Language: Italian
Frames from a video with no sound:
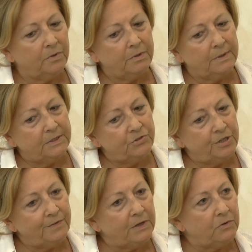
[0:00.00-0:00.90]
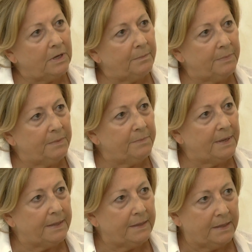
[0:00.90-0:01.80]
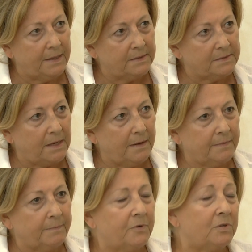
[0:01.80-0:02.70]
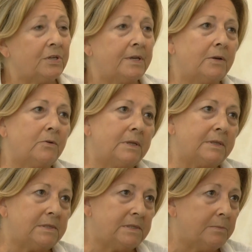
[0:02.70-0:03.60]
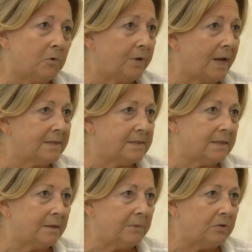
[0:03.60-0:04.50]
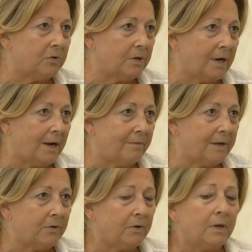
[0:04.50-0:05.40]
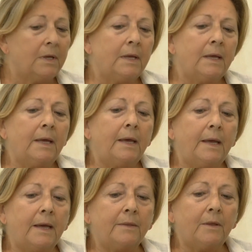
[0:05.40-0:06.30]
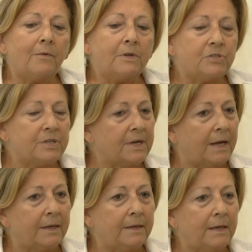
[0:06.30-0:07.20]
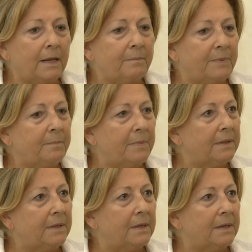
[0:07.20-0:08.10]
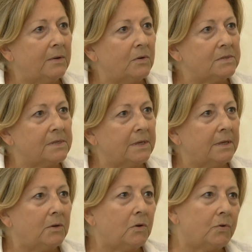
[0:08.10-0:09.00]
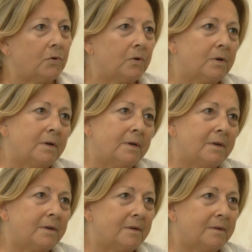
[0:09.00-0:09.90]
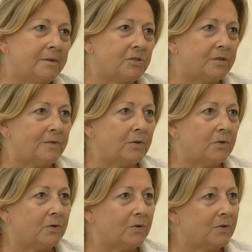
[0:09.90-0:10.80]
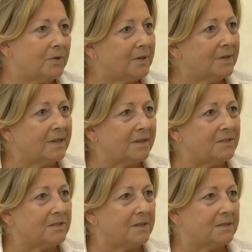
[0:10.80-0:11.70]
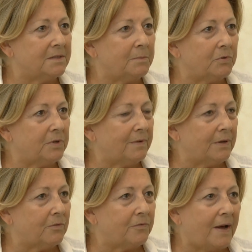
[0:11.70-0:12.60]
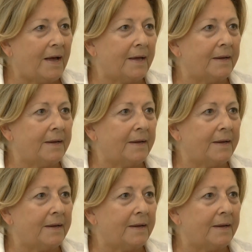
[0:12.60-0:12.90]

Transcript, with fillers: Leggevano la Bibbia in chiesa, poi c'erano le testimonianze che mi toccavano e andavo a cercare nella Bibbia delle cose che loro eh, dicevano che, che, si potevano quello fare, che